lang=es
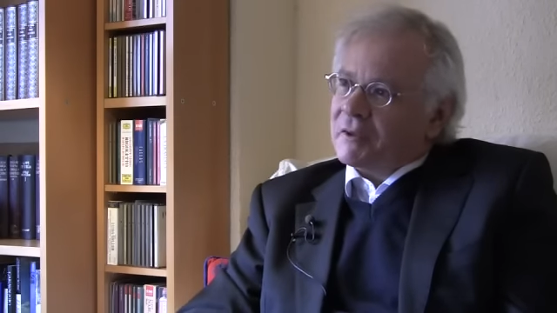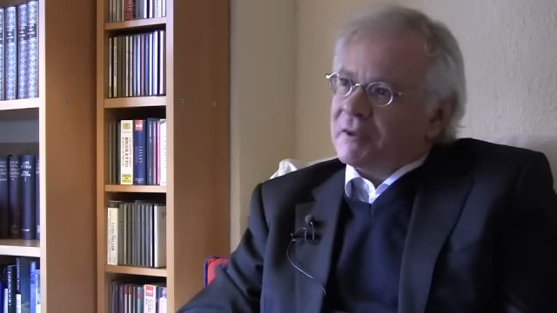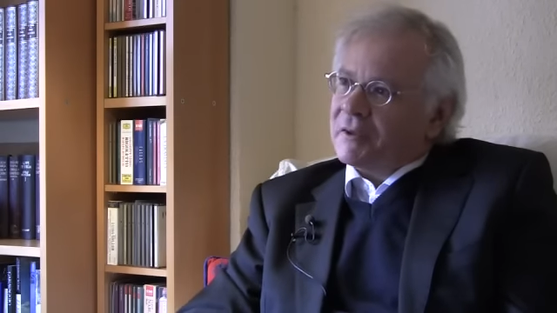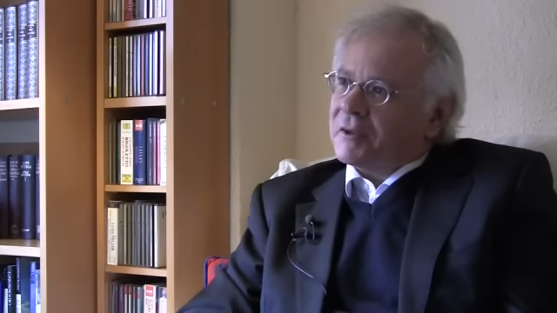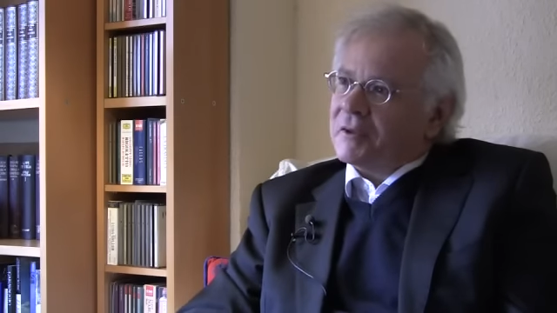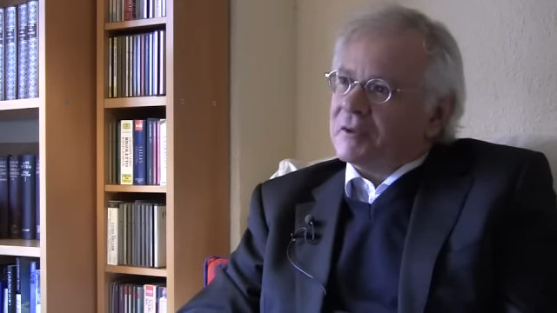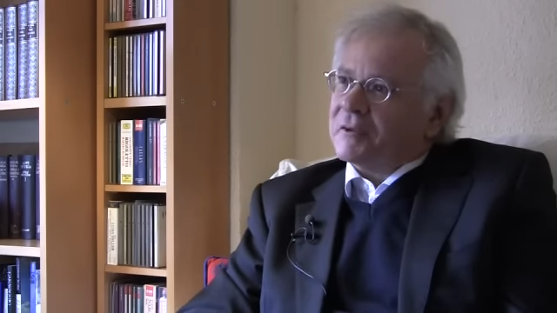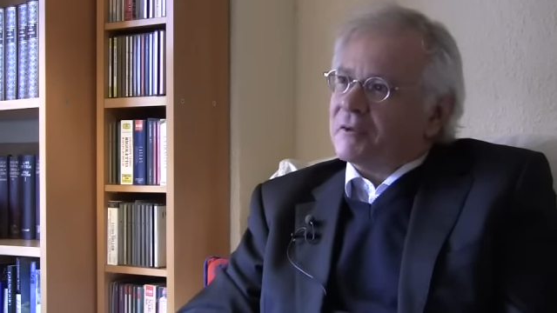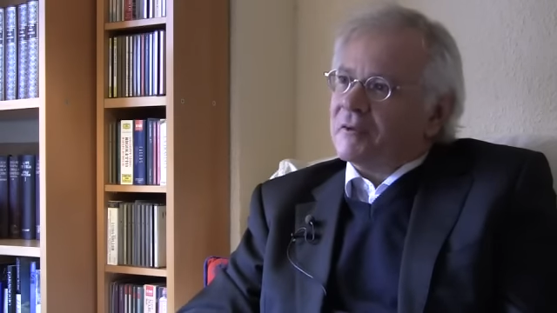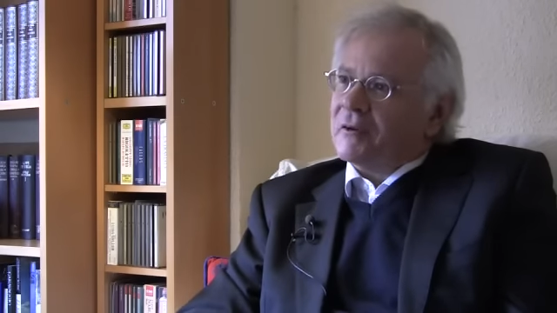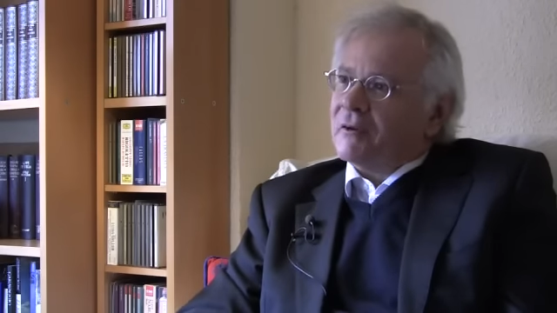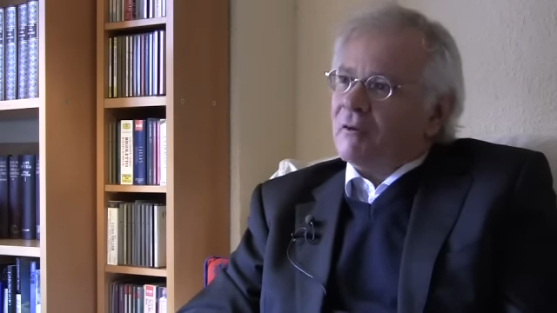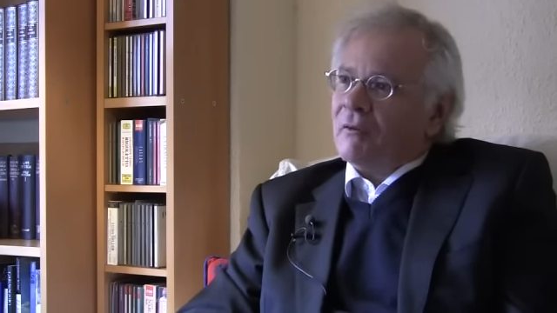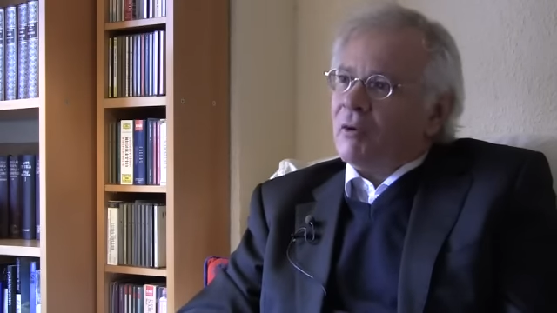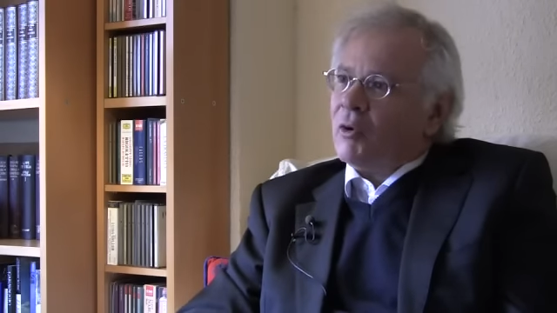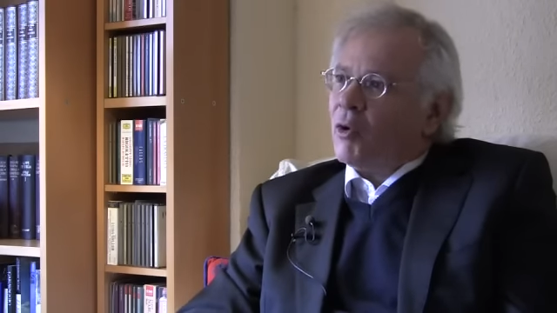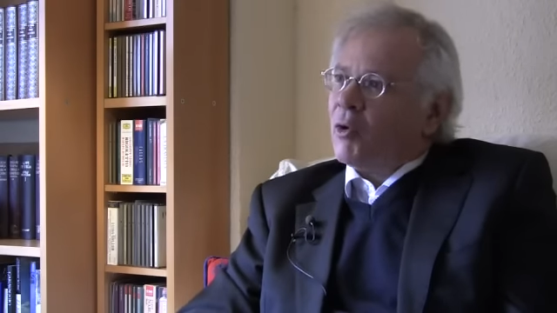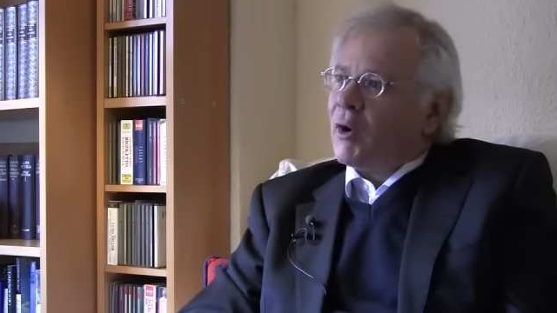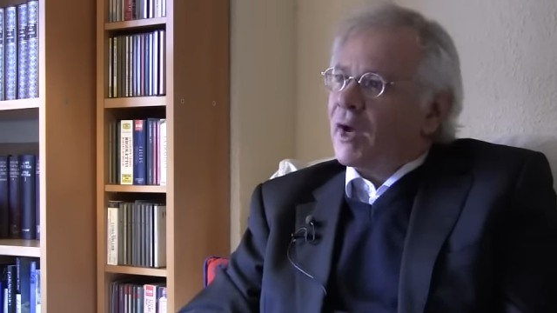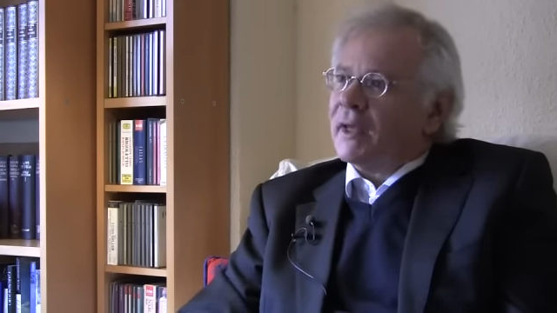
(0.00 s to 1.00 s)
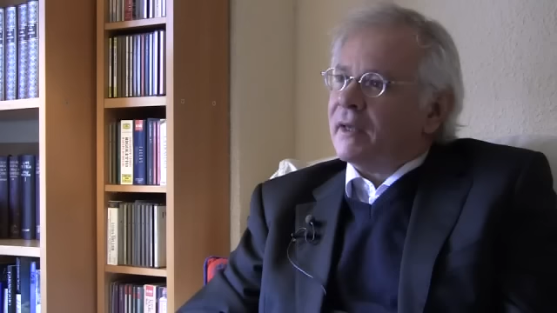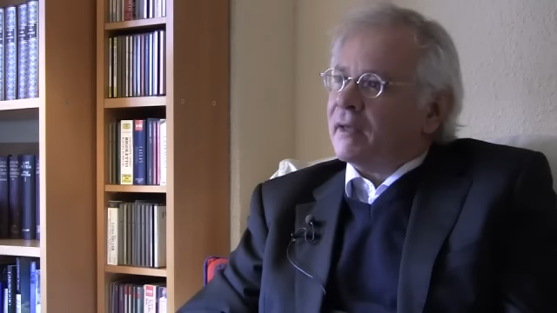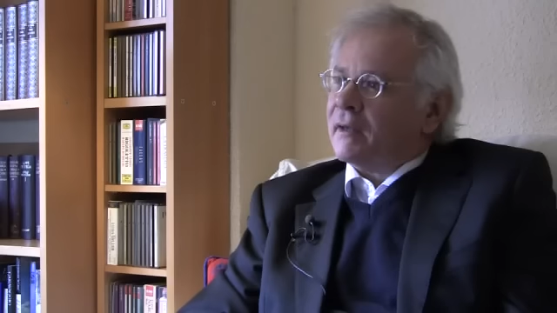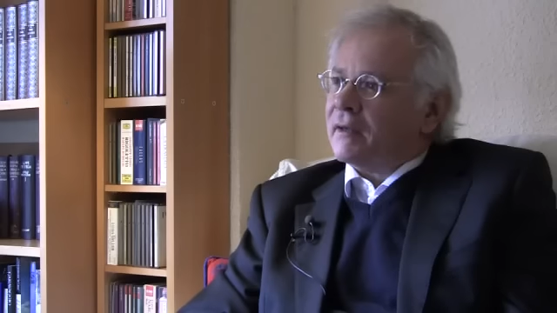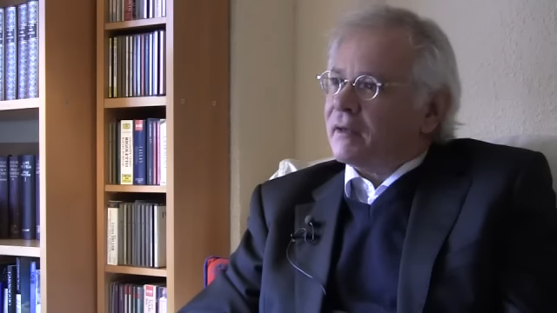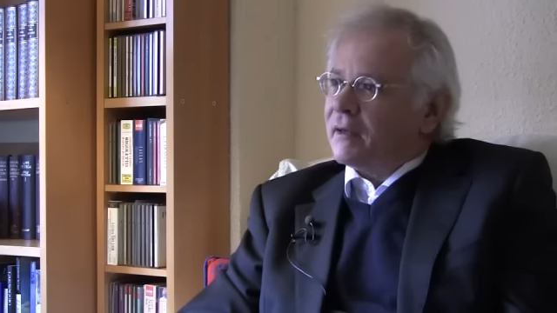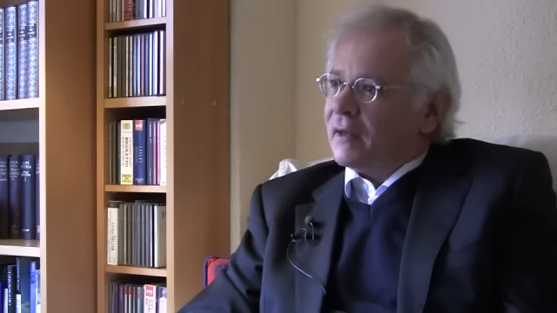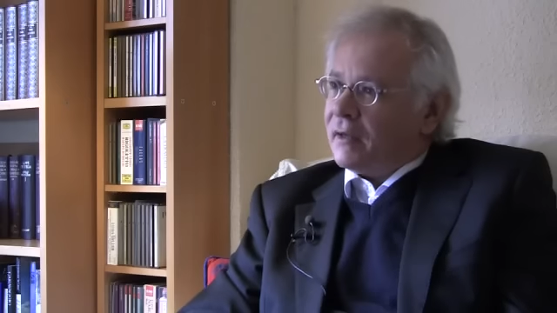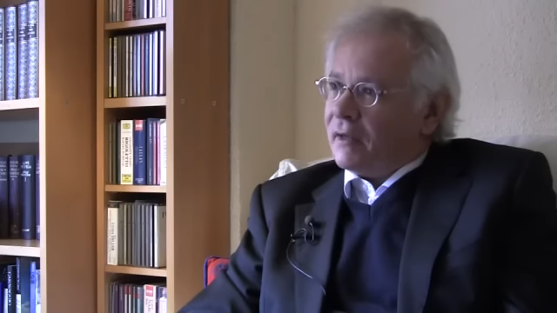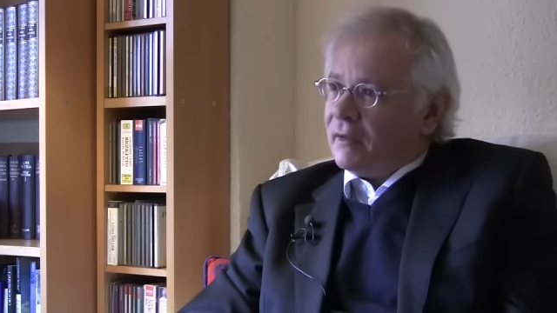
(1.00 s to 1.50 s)
Eh, no hay
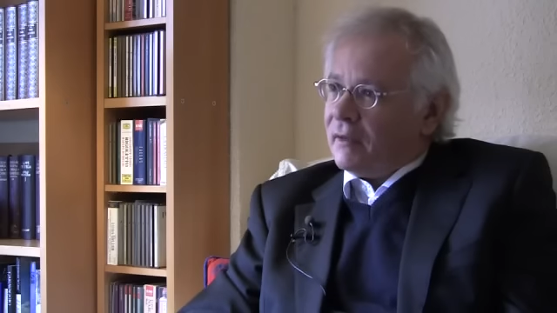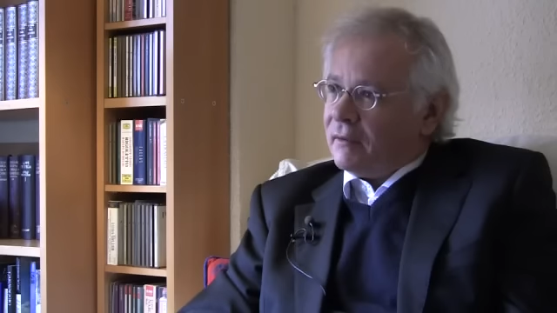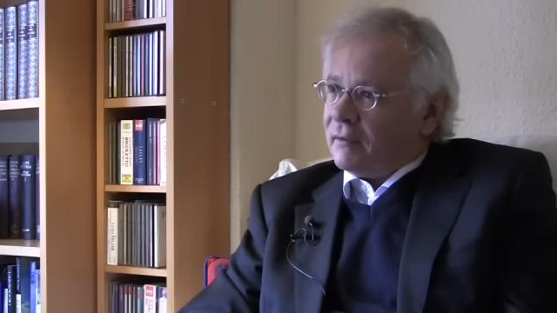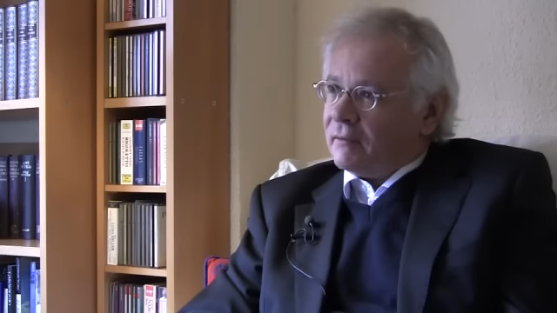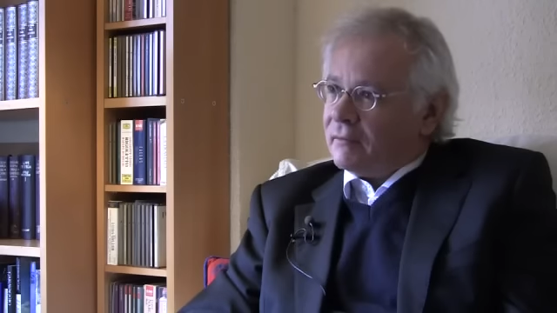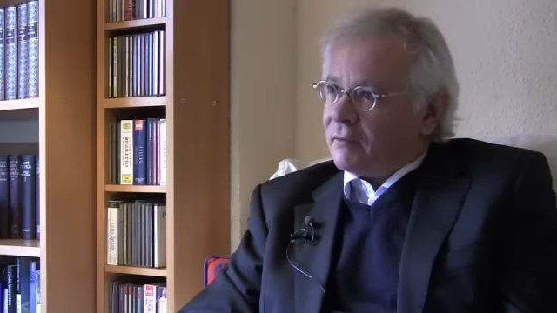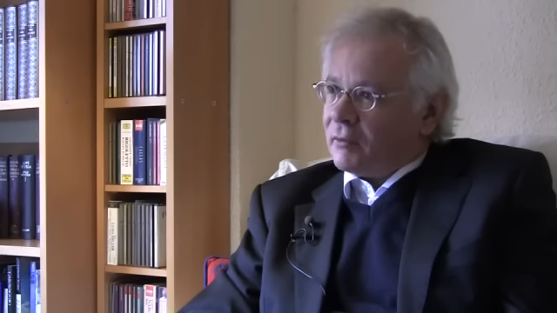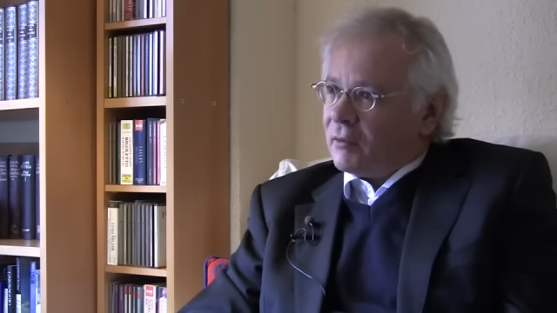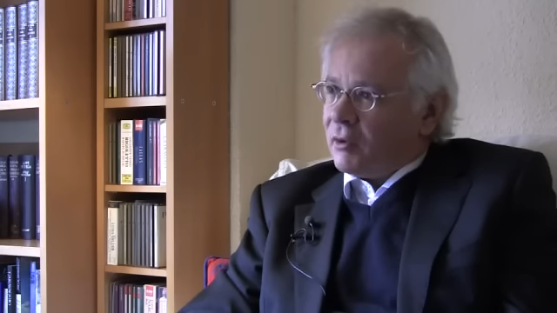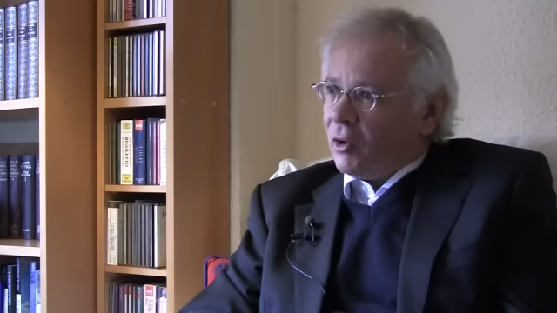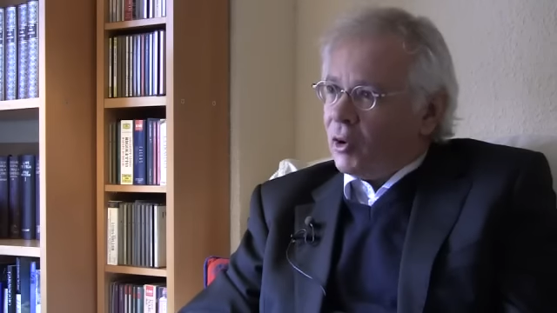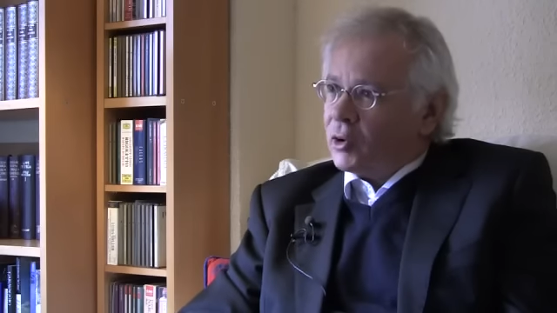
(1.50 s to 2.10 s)
mm,